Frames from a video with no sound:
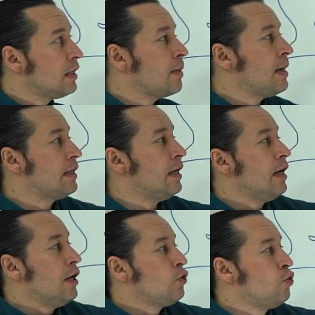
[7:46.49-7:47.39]
Demek
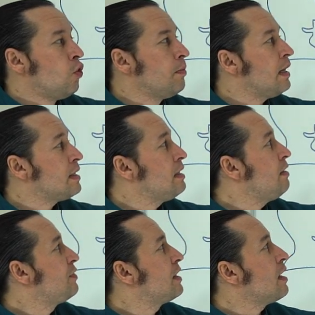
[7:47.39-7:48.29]
ki
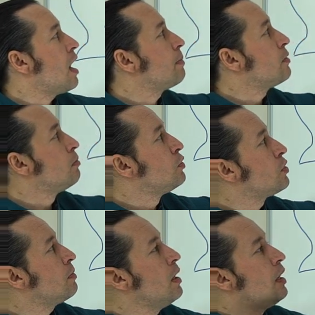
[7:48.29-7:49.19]
nominatifte ne
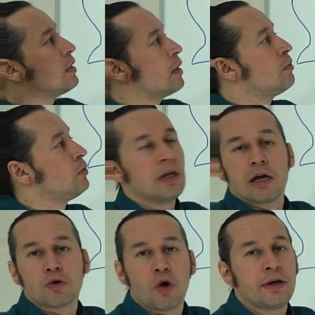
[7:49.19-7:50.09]
yapıyormuşum? Tabii
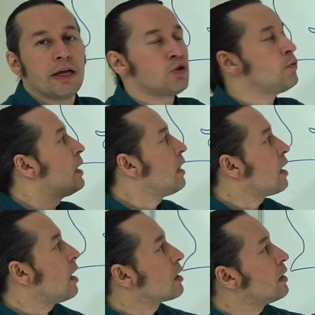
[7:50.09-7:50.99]
bunlar örnek
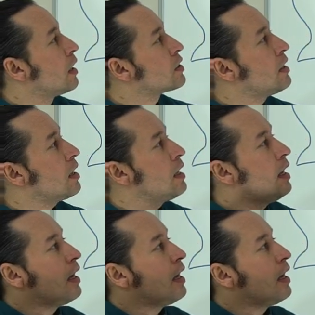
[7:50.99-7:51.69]
cümleler arkadaşlar.